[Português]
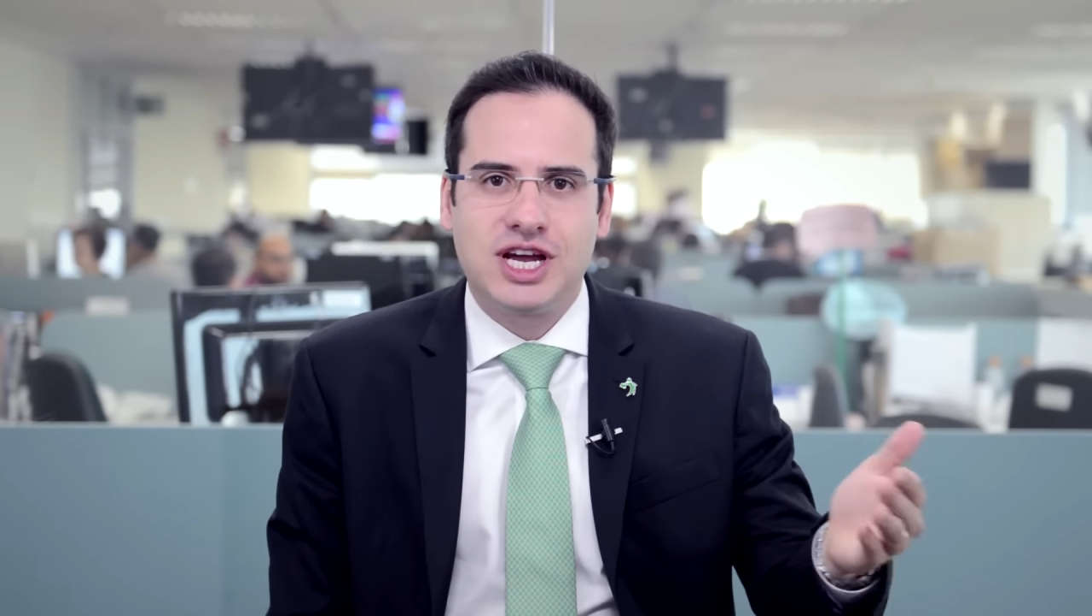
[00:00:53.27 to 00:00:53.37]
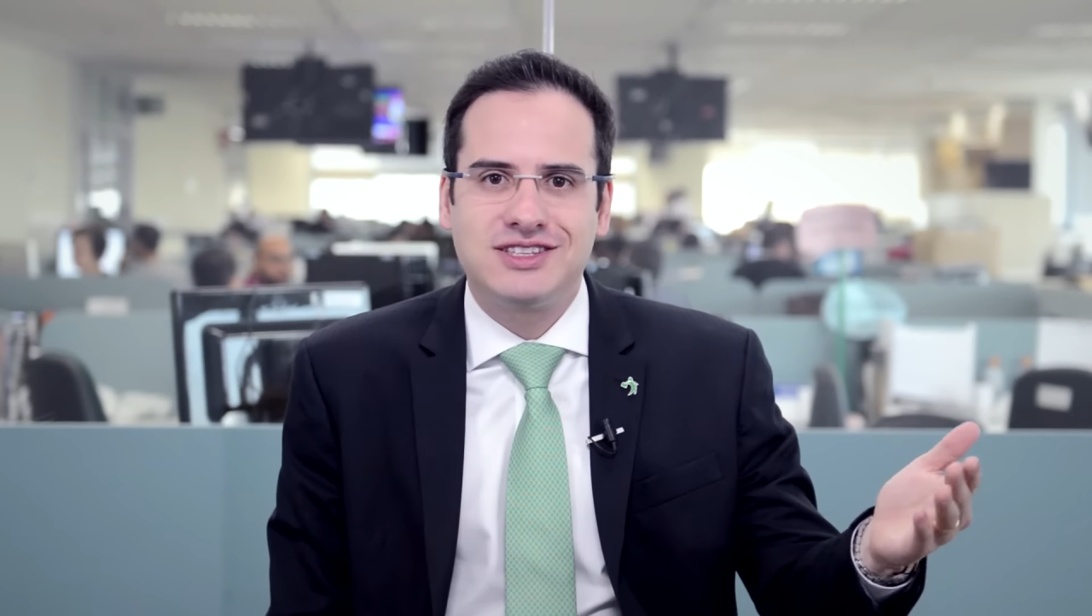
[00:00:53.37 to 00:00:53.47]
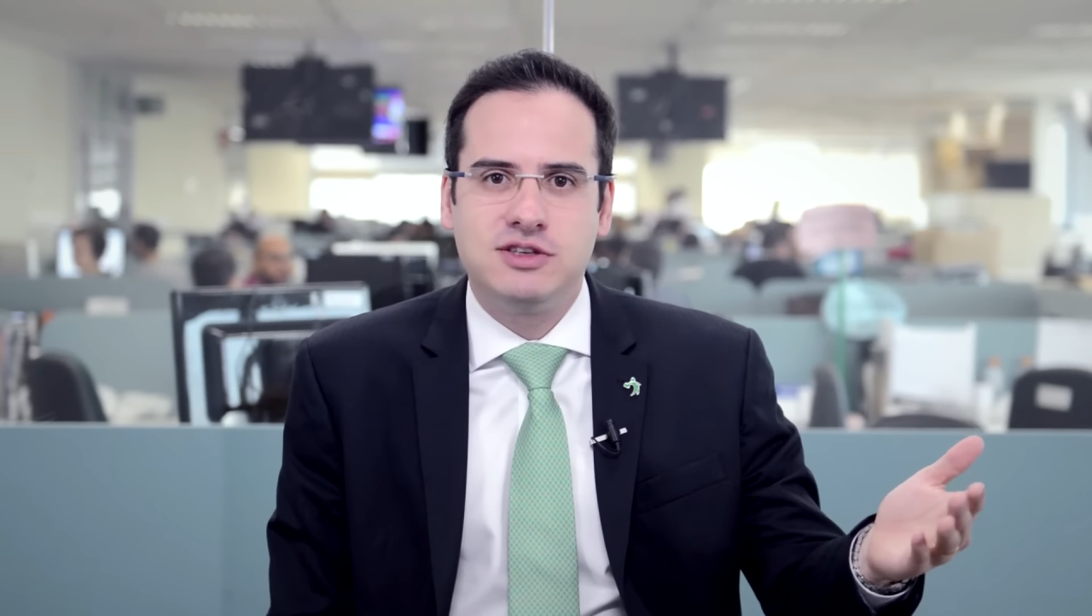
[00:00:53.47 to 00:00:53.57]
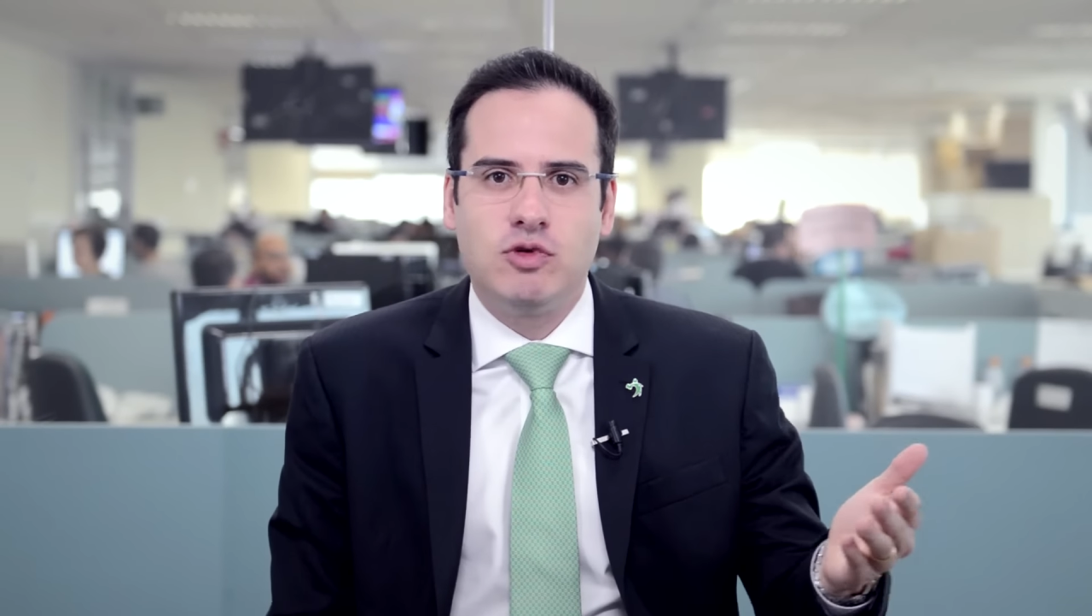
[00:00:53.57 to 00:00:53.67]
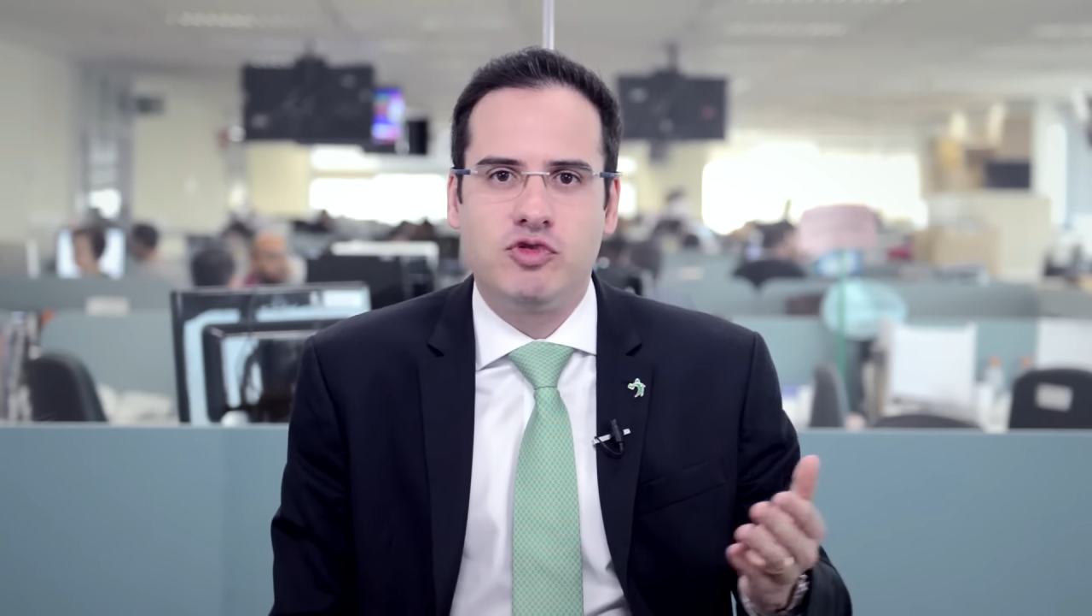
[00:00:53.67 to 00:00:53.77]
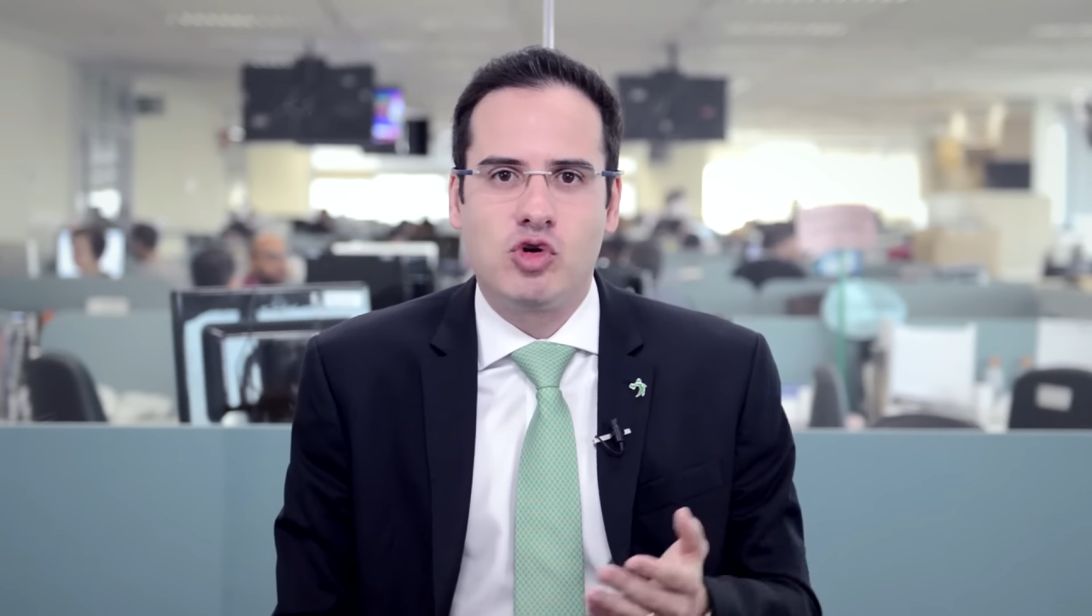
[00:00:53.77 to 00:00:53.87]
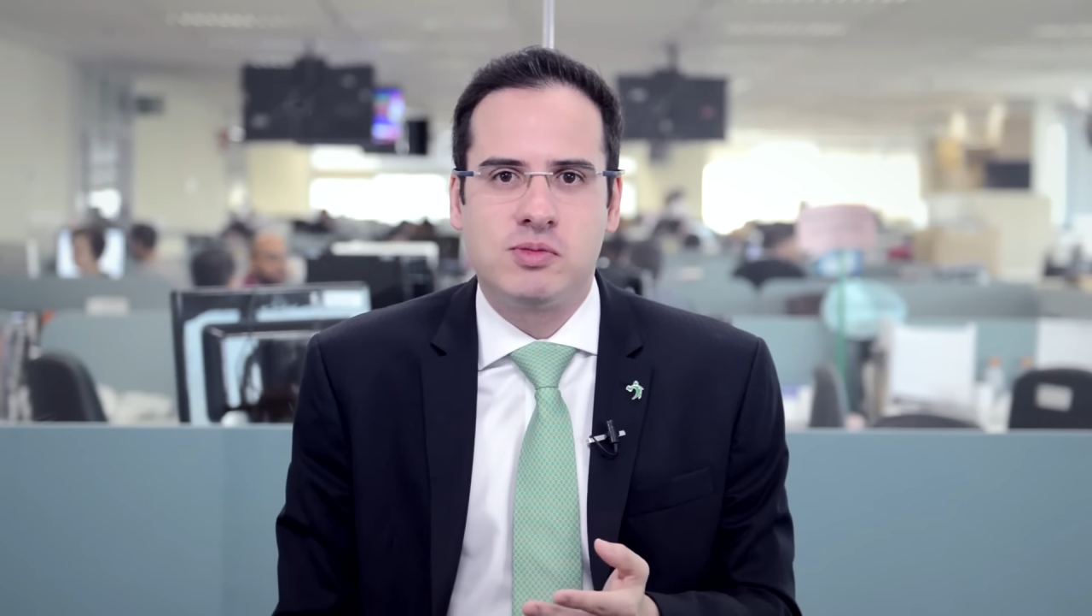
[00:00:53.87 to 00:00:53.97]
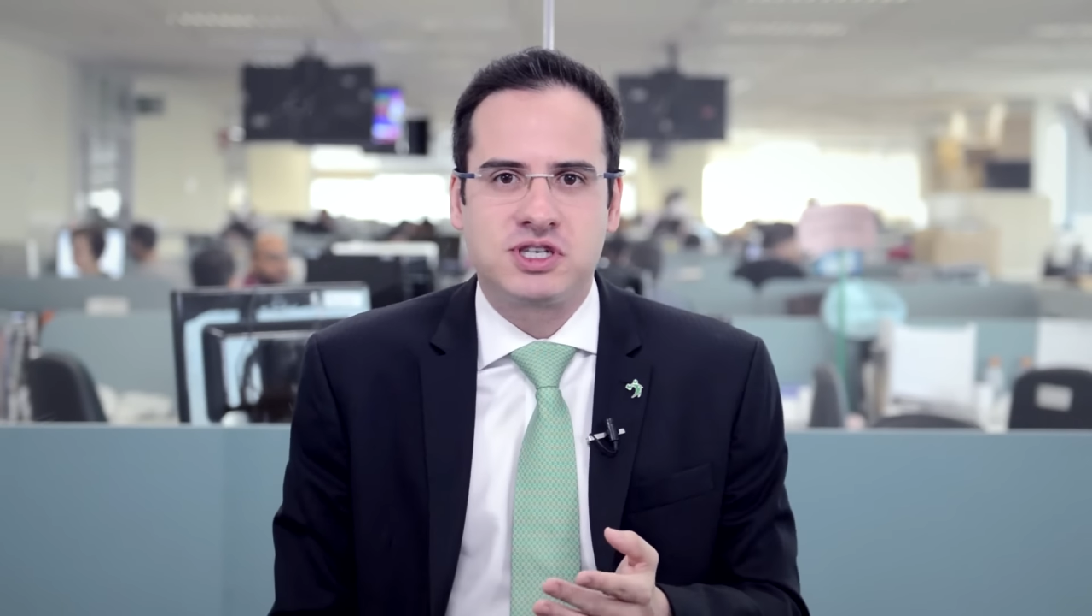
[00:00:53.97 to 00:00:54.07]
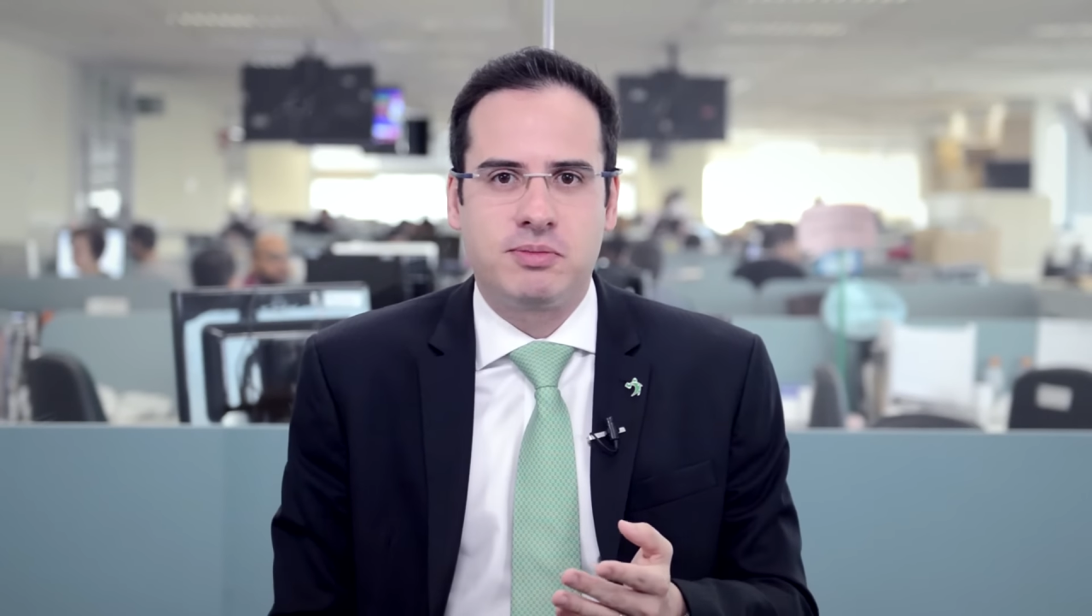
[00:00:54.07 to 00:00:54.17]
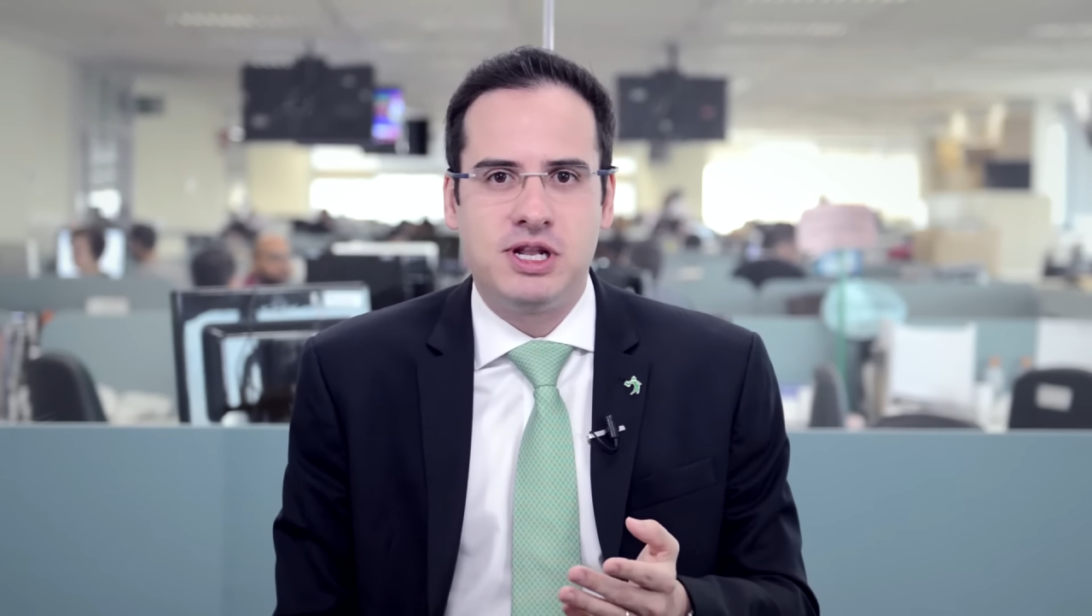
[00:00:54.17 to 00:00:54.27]
já desenvolveu
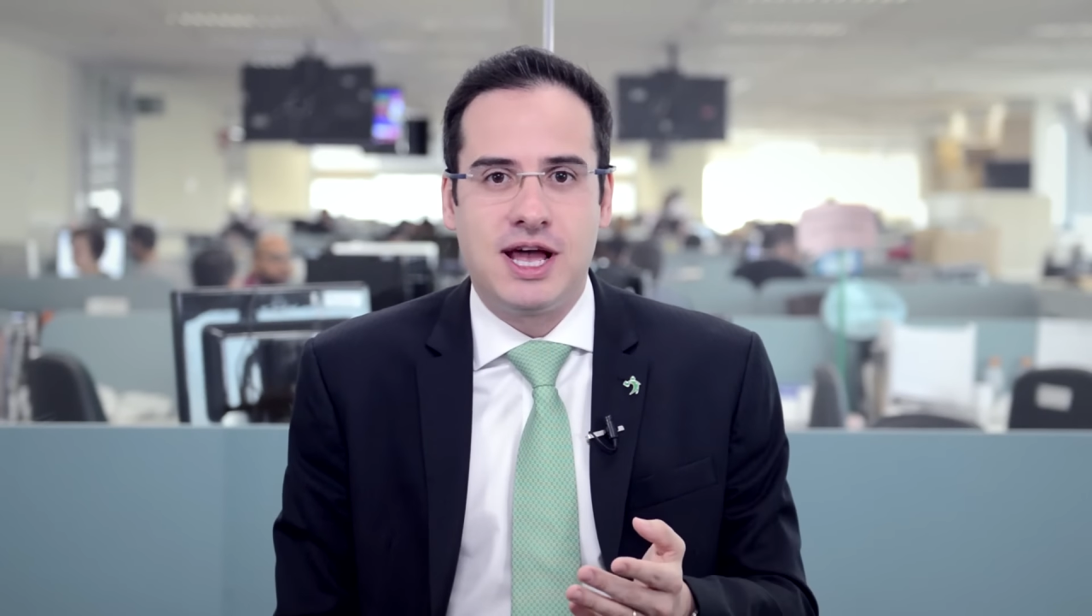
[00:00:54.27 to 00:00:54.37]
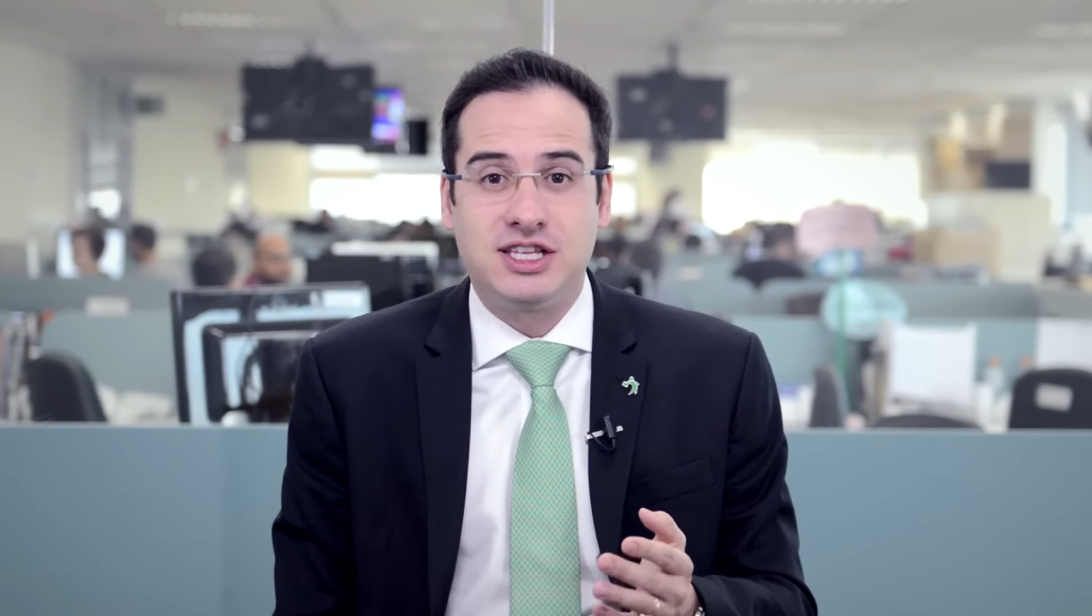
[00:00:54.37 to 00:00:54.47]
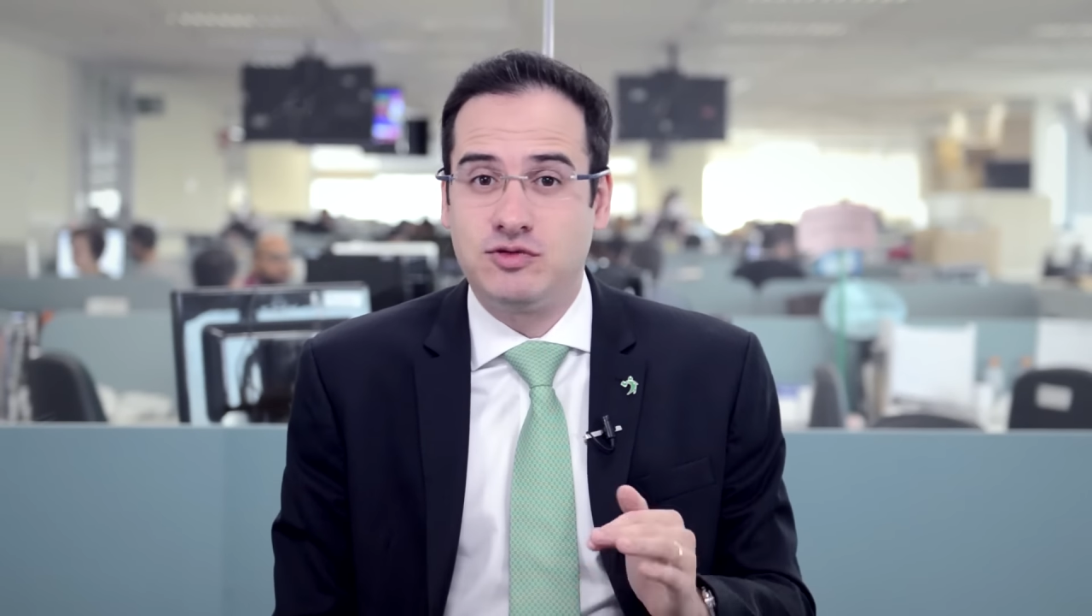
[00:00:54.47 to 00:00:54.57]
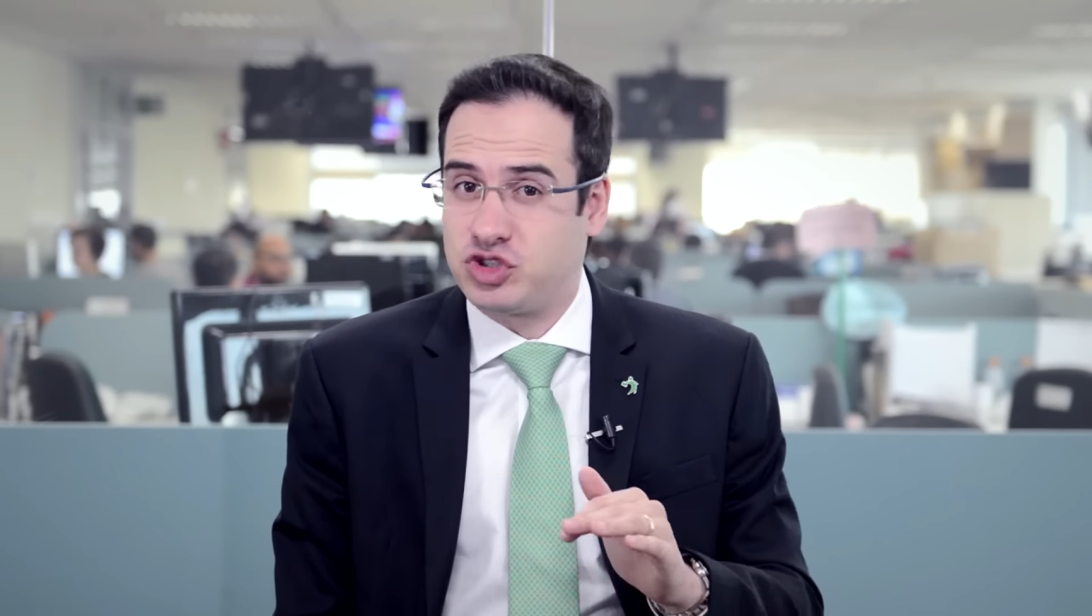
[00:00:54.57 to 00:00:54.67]
algumas habilidades.